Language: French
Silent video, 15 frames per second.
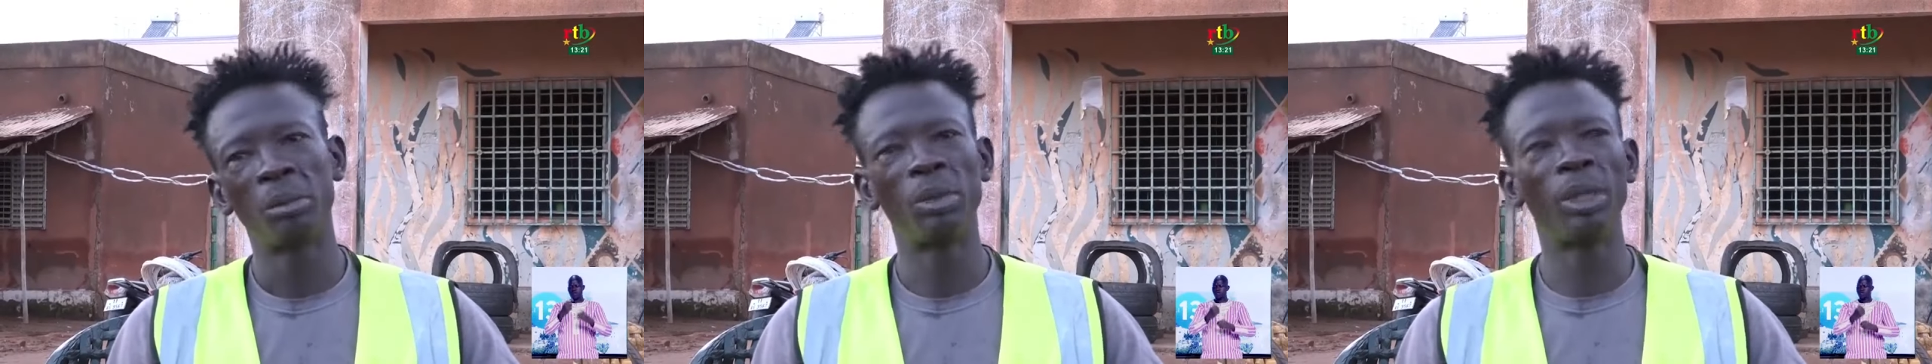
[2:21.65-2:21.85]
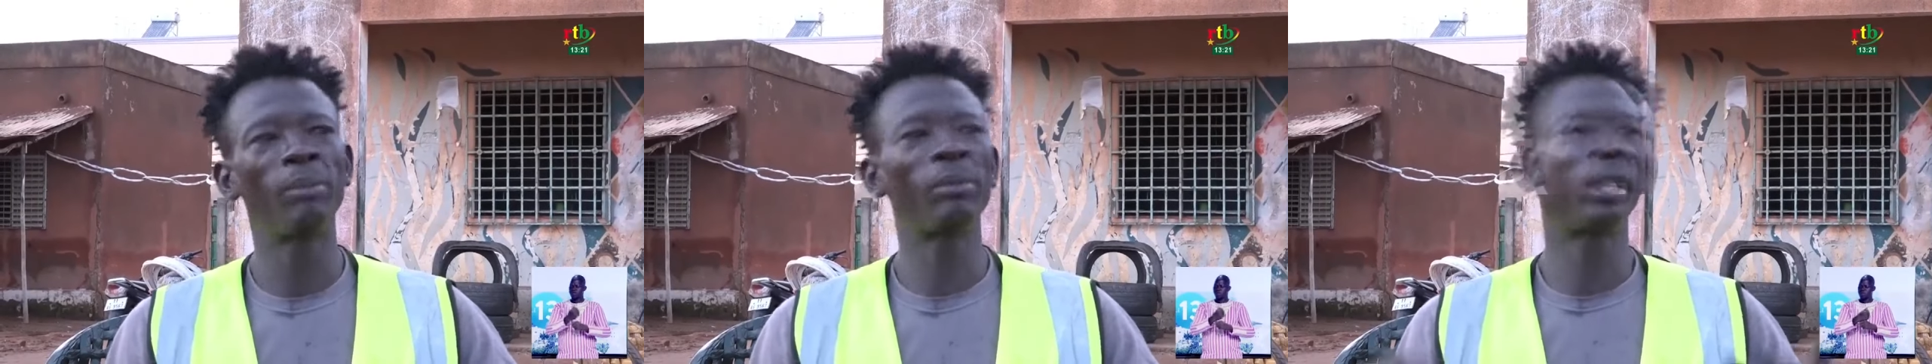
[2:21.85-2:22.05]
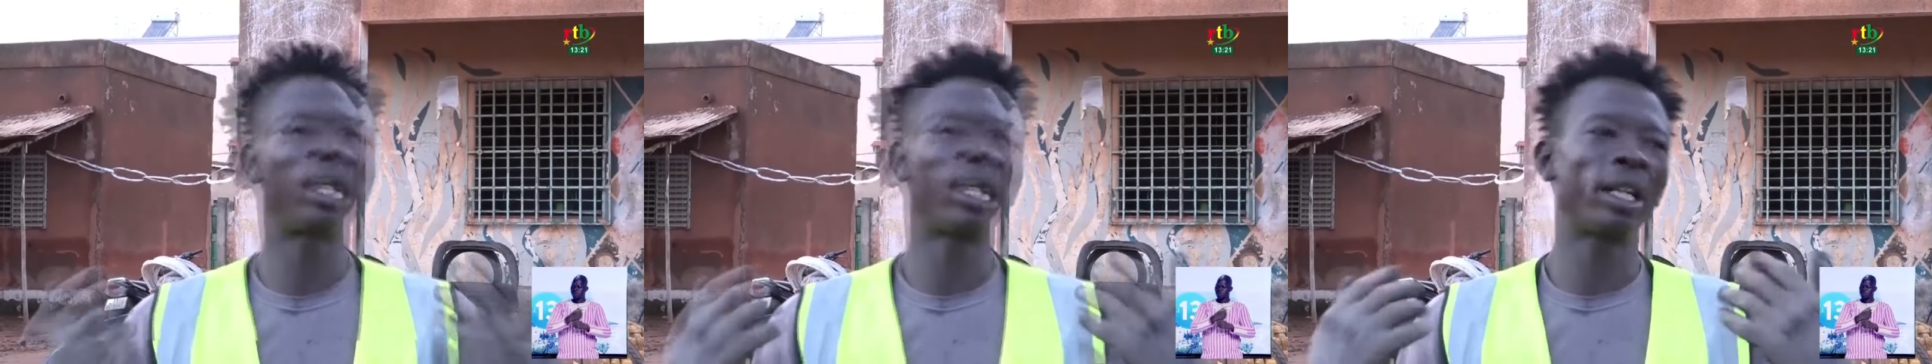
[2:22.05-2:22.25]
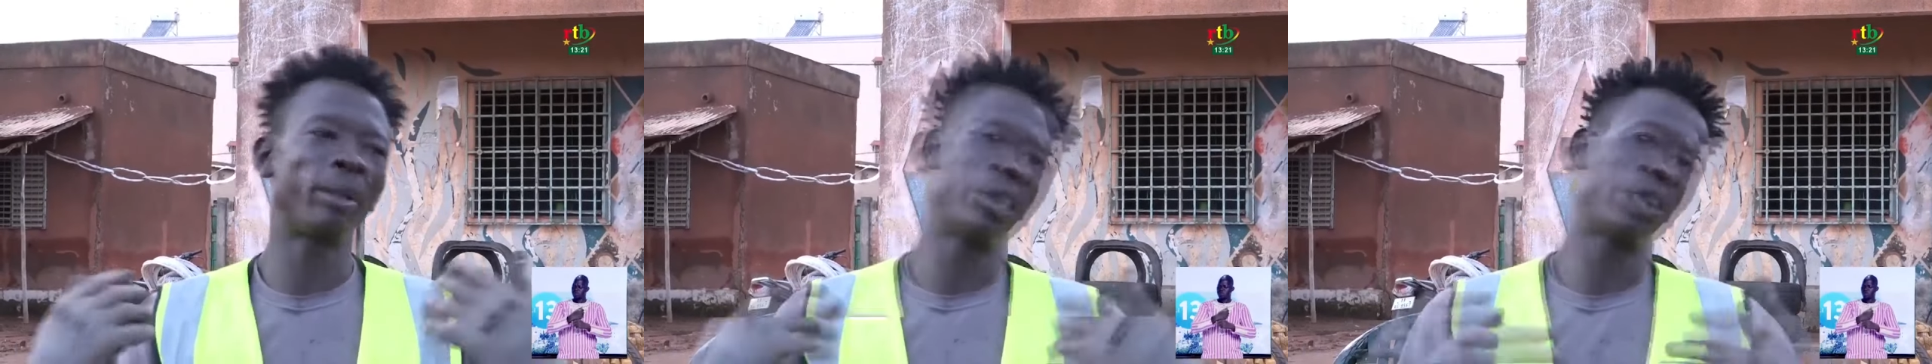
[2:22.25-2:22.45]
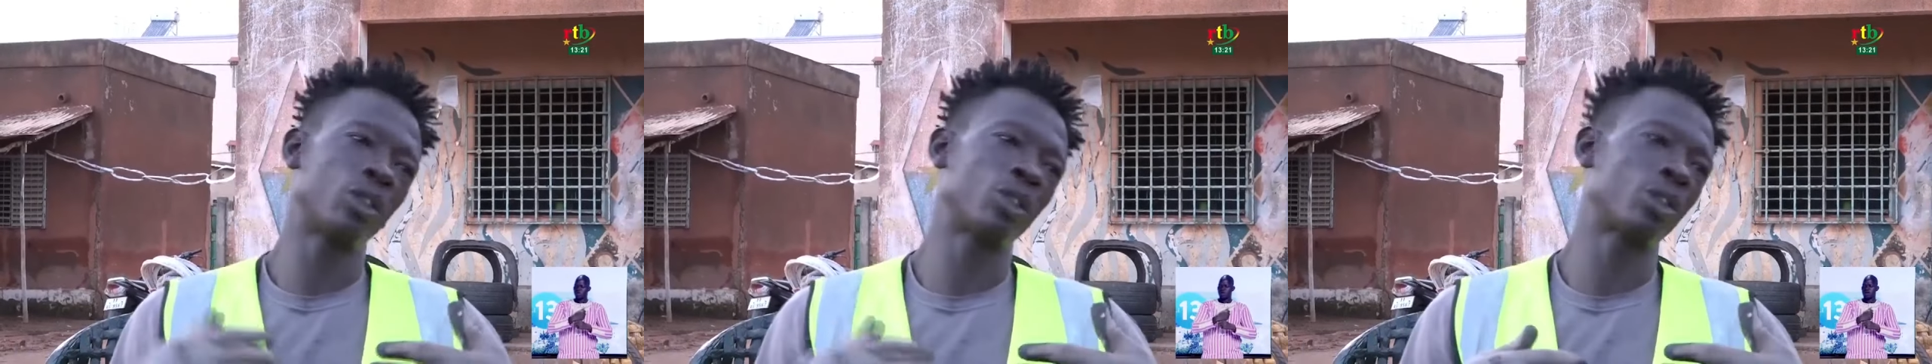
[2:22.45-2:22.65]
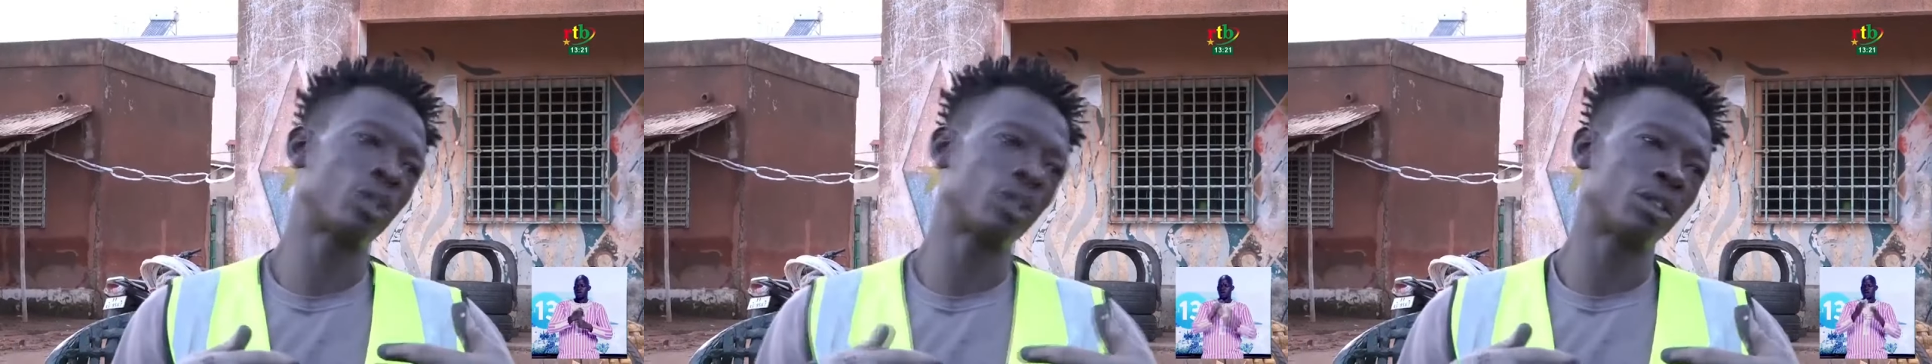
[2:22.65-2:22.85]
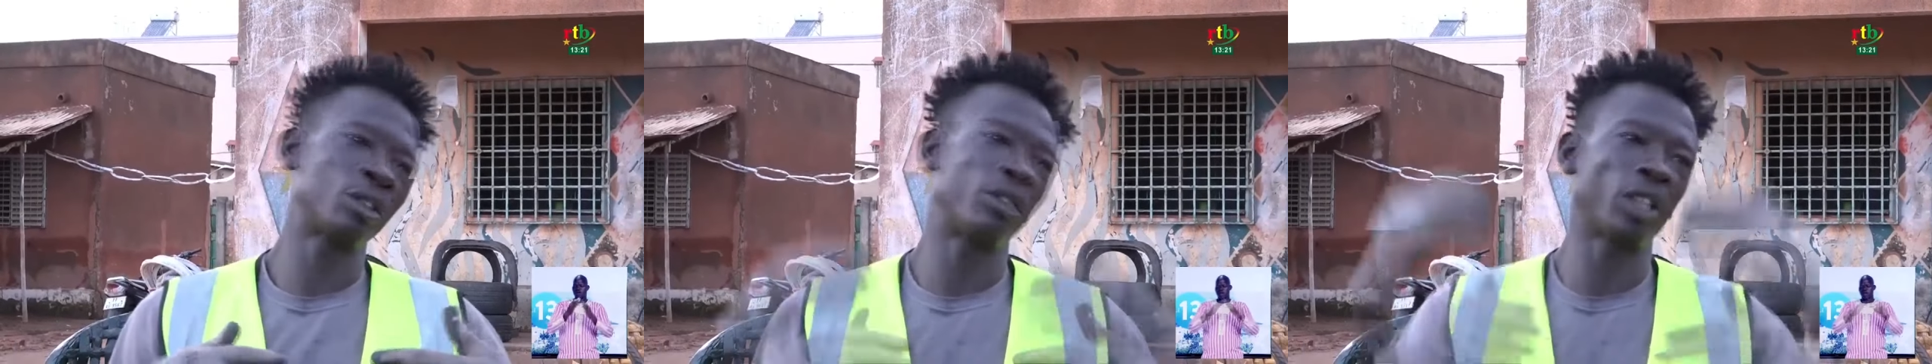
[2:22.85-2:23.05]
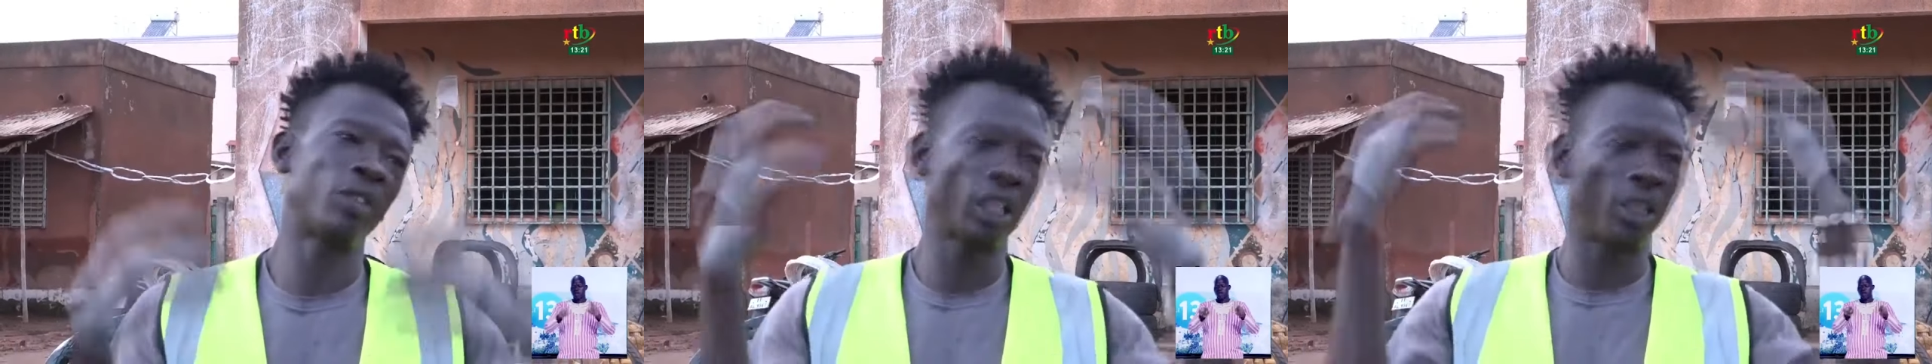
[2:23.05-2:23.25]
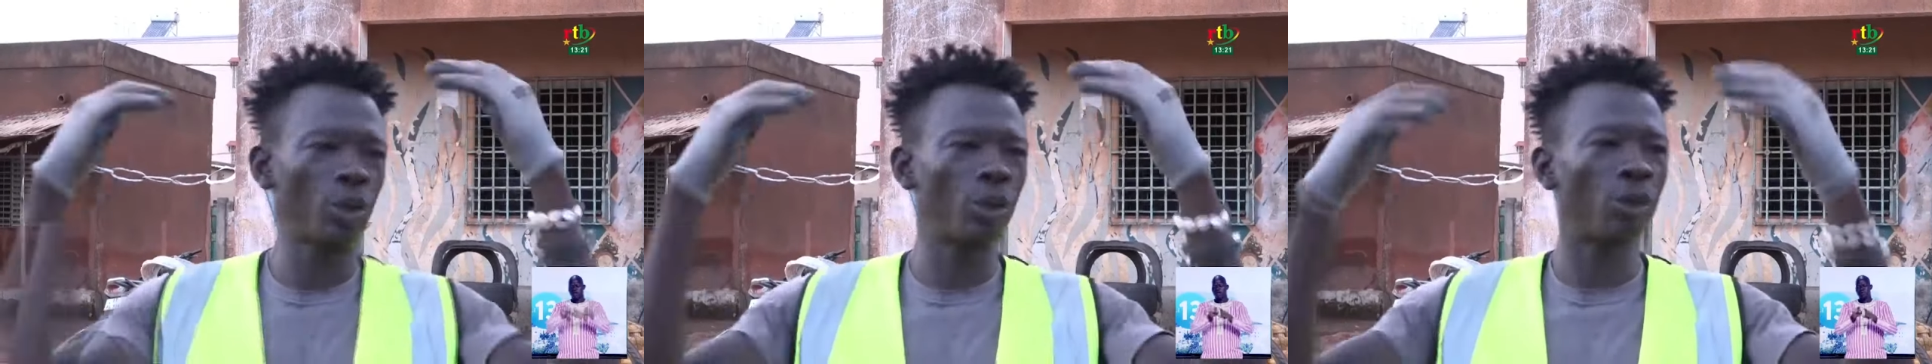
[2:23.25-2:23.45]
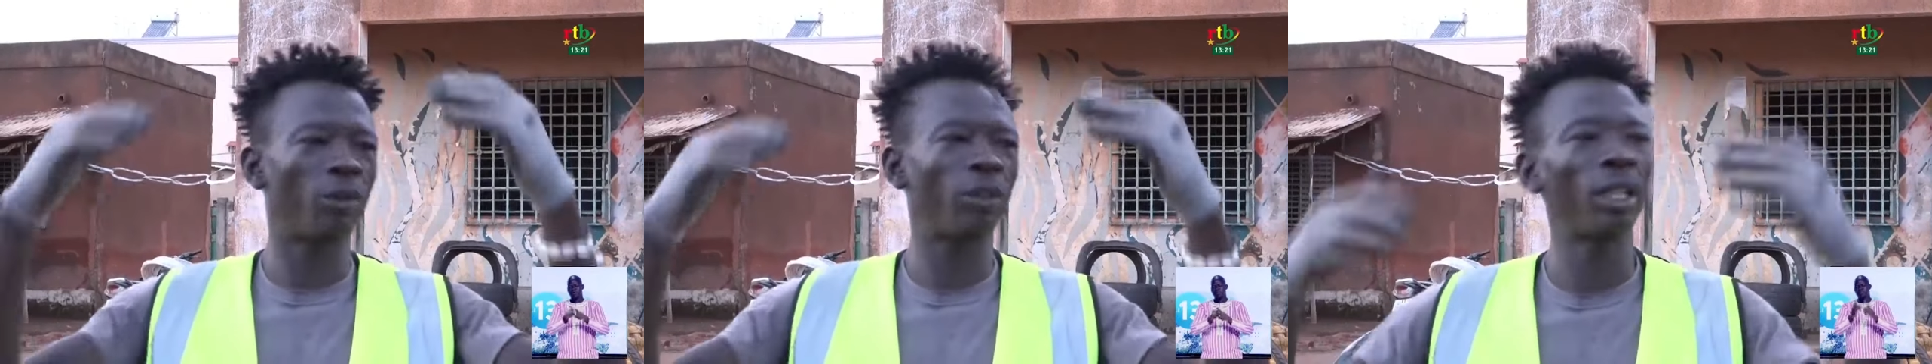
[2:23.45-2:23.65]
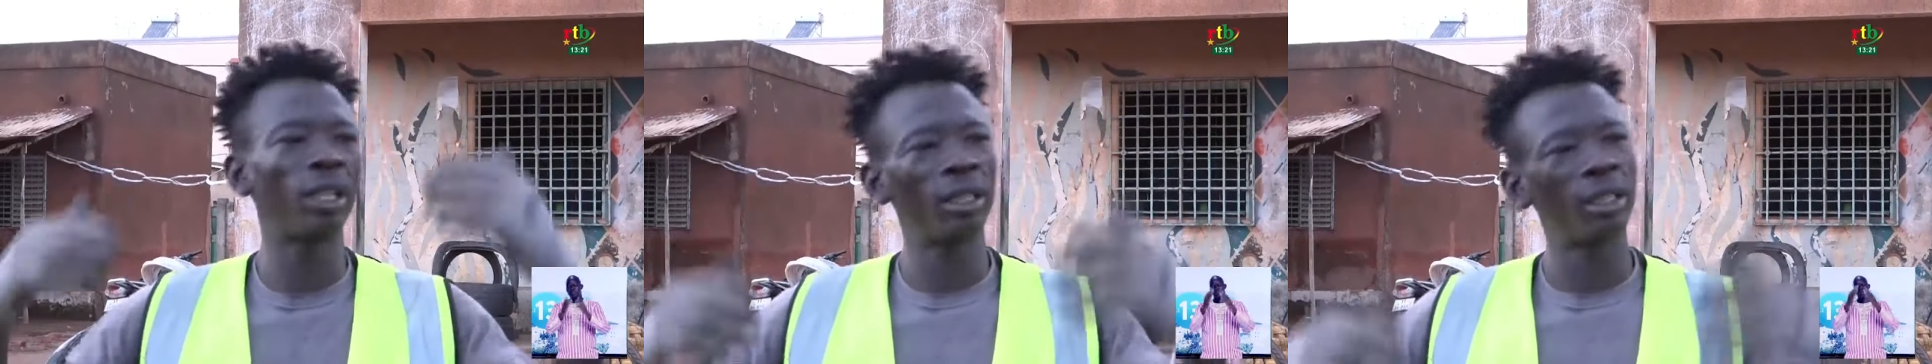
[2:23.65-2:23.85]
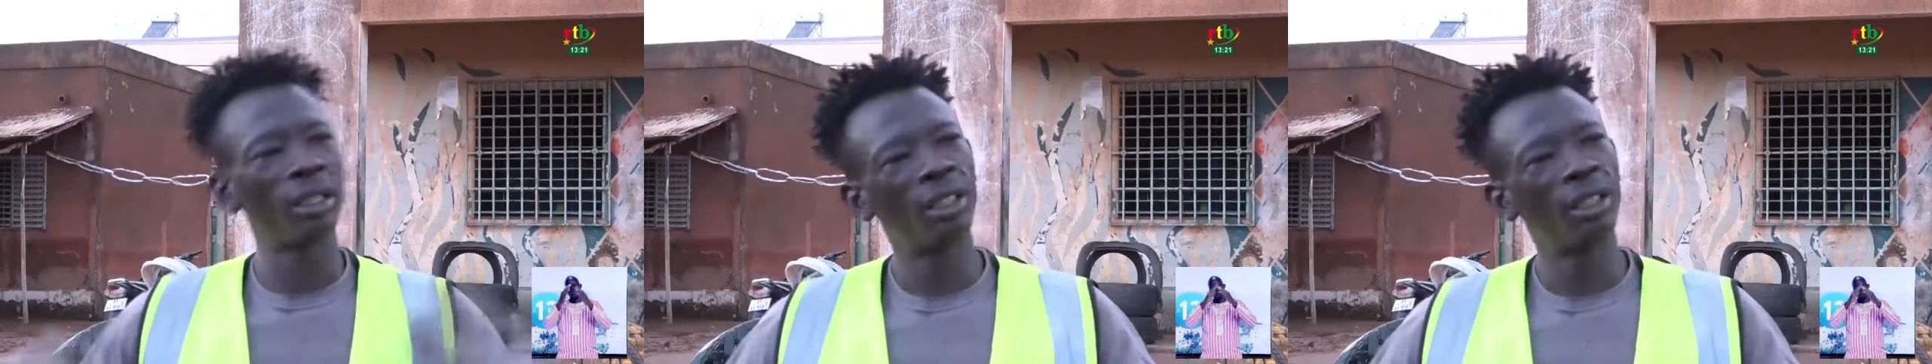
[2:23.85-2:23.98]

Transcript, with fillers: même dans les maisons, devant les auvents.